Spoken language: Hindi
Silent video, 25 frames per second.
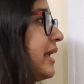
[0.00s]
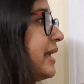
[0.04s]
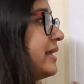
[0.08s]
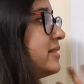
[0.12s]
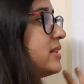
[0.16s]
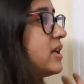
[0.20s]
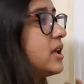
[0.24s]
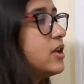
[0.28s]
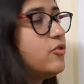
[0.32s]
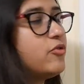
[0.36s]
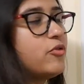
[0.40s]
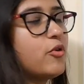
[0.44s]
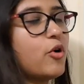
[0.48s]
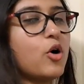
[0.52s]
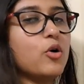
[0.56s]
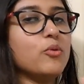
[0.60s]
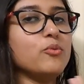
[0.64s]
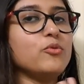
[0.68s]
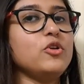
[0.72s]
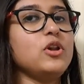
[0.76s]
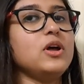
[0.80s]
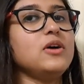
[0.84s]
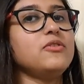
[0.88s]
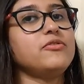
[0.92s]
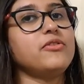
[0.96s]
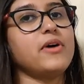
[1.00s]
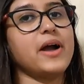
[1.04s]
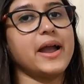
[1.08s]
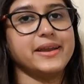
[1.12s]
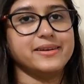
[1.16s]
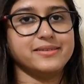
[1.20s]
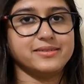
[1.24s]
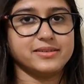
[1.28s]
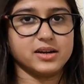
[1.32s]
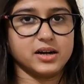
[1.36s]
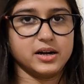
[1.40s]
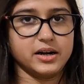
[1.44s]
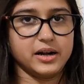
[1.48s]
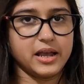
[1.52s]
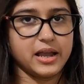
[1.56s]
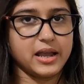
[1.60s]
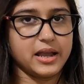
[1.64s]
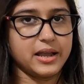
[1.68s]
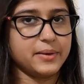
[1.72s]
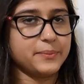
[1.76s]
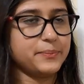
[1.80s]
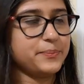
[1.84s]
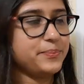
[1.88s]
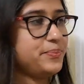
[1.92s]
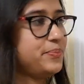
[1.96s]
लेंथ की फॉर्मूला फाइंड करना
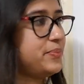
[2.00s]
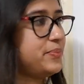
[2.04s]
है